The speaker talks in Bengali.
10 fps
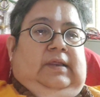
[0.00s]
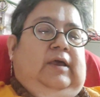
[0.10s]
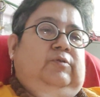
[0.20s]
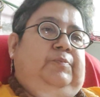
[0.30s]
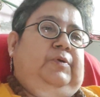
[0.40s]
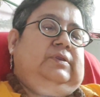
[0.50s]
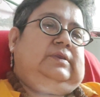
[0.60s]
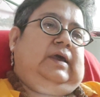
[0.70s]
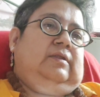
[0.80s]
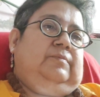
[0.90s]
তার উপর
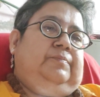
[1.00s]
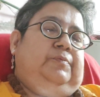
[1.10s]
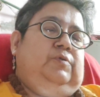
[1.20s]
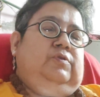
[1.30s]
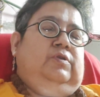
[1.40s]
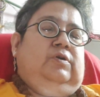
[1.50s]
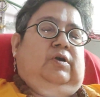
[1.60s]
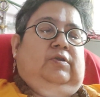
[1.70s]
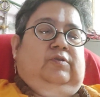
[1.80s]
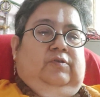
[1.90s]
তার পূর্ণ
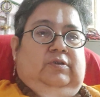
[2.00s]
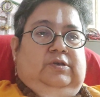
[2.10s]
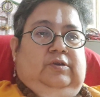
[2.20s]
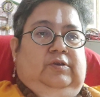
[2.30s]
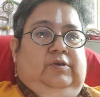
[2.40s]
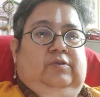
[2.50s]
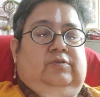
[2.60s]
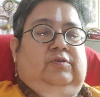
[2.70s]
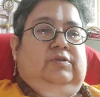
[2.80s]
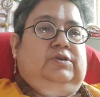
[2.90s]
কন্ট্রোল ছিল
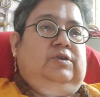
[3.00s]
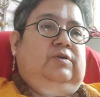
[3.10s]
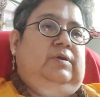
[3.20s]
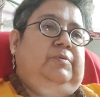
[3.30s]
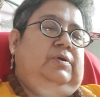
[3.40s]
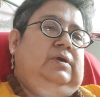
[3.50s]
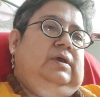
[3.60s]
নিয়ন্ত্রণ ছিল এবং